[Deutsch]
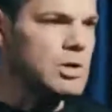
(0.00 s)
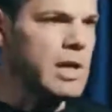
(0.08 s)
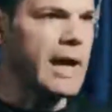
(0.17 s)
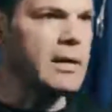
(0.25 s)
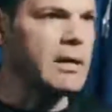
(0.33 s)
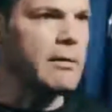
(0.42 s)

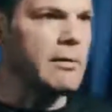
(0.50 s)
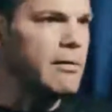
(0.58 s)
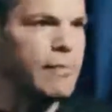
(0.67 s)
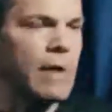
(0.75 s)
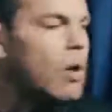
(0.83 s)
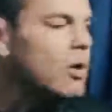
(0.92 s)
oder eine
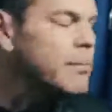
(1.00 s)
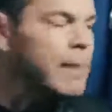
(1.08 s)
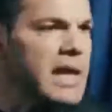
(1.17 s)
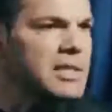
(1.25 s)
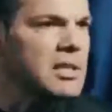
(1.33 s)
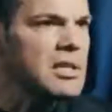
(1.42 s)
äh, Frau
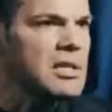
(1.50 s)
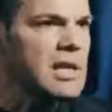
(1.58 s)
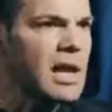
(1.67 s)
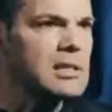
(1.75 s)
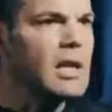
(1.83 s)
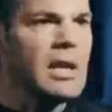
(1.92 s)
Petri, die
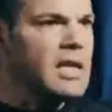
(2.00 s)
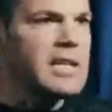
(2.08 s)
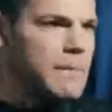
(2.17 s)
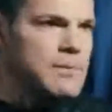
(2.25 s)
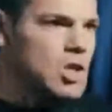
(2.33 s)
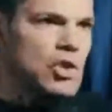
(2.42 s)
sagt,
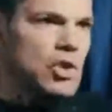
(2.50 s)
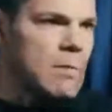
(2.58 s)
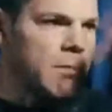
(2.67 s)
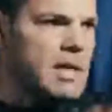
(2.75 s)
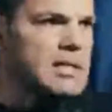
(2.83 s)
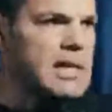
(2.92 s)
ich habe es ja schon
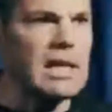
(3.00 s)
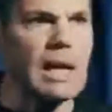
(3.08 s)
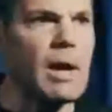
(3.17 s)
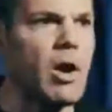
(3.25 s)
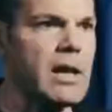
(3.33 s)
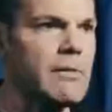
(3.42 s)
immer gesagt,
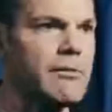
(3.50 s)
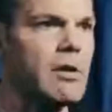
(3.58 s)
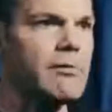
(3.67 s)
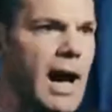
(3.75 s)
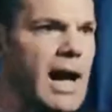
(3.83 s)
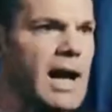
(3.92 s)
aber auch eine
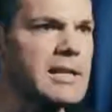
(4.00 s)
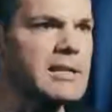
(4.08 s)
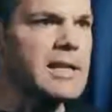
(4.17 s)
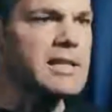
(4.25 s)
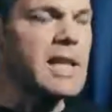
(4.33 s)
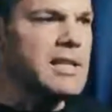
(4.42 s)
Frau
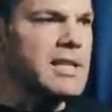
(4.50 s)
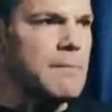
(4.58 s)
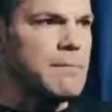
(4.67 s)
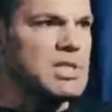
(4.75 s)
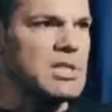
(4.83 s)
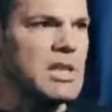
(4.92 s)
Wagenknecht, die
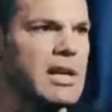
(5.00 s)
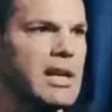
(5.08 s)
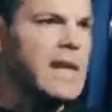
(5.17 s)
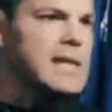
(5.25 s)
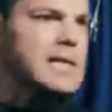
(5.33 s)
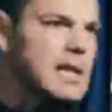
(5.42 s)
ein bisschen nach
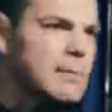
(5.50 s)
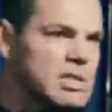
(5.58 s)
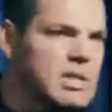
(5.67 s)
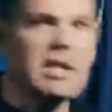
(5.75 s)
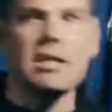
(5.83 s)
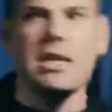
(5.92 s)
rechts, ein
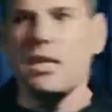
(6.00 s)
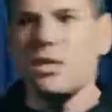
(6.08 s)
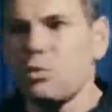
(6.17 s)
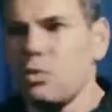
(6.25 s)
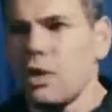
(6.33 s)
bisschen nach links